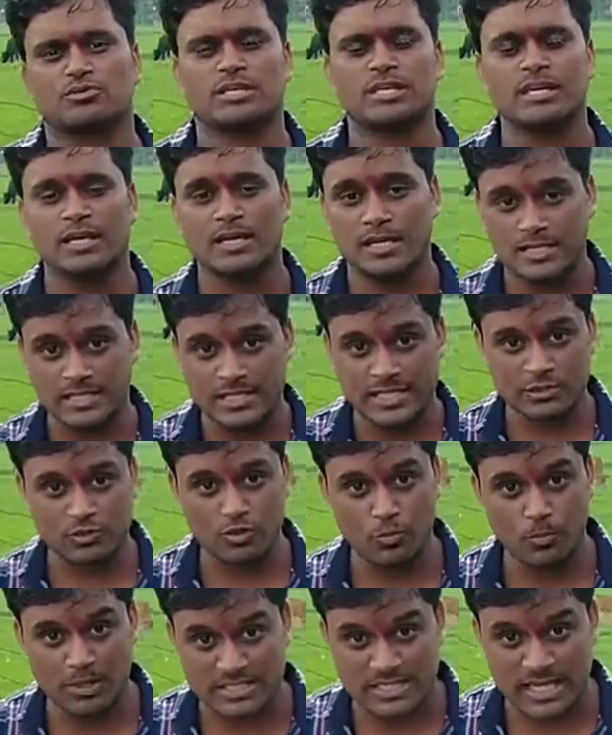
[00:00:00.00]
से देश
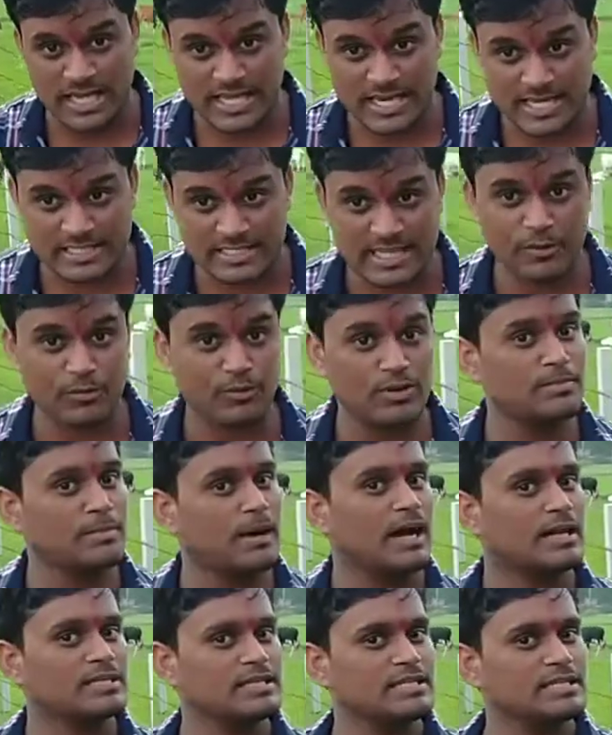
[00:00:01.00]
को बचाए रखता है वहीं
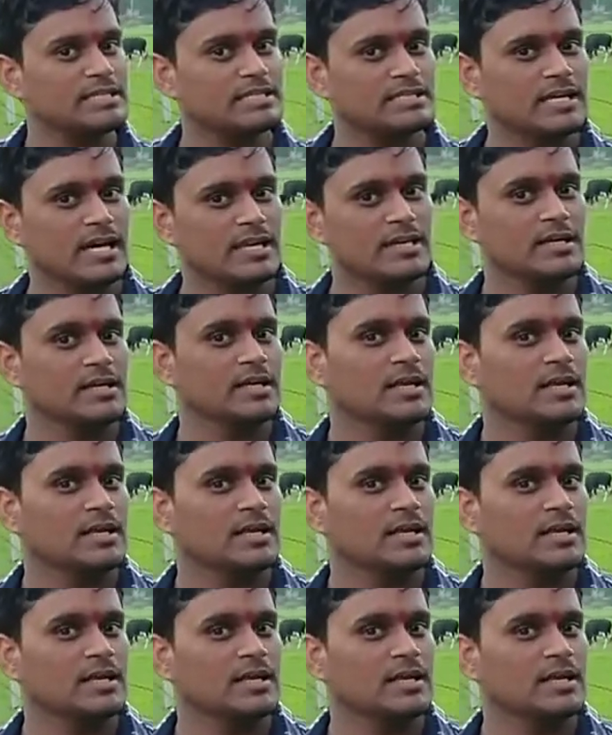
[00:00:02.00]
भारतीय किसान